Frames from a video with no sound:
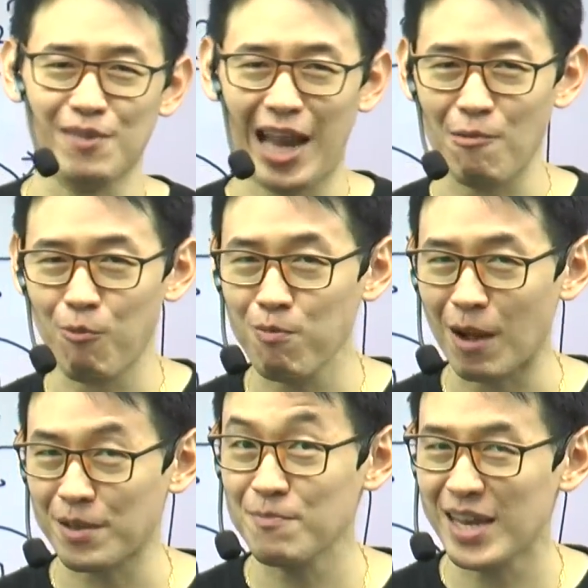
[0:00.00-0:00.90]
แล้วพบกับ
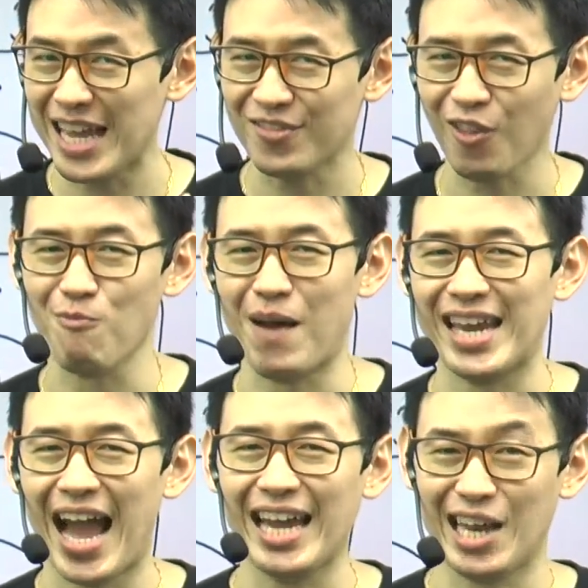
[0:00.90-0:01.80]
คลิปดีๆ ต่อไป
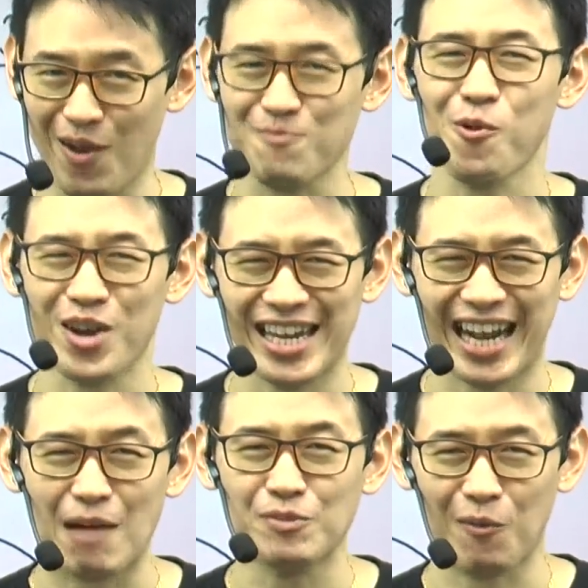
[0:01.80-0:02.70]
ได้ในวันพรุ่งนี้นะค
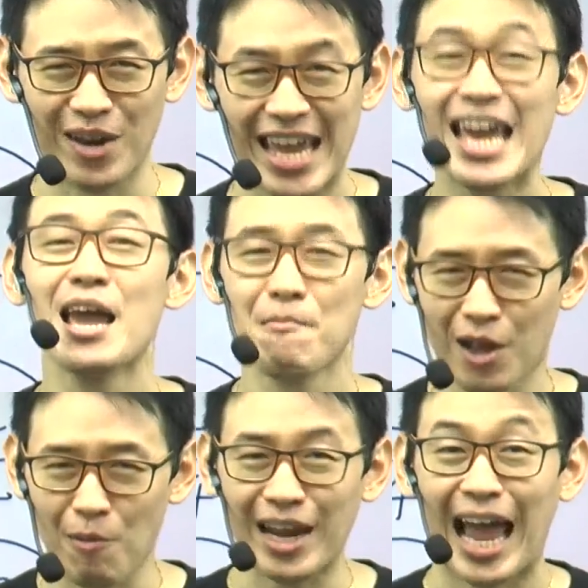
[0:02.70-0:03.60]
รับสำหรับวันนี้ พี่ก๊
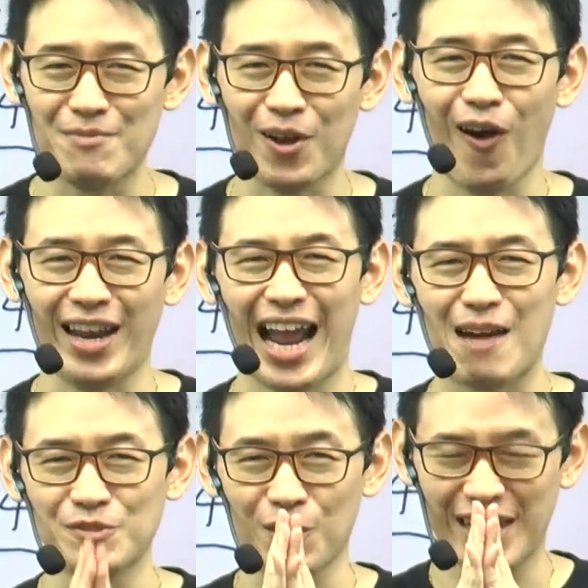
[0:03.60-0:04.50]
อฟก็ลาไปก่อนนะครับ
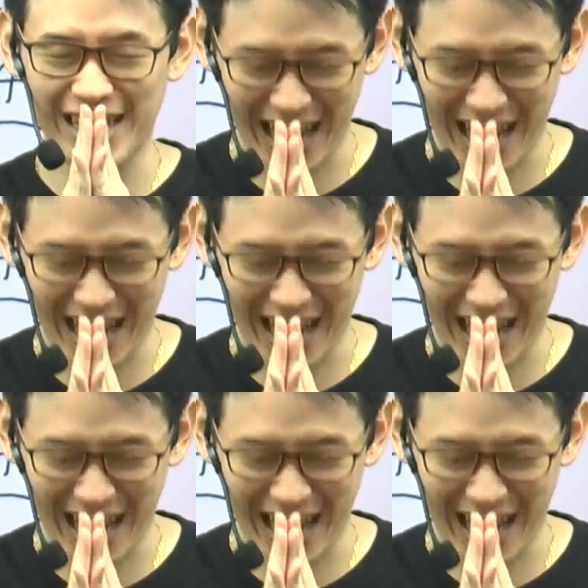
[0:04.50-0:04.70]
สวัสดีค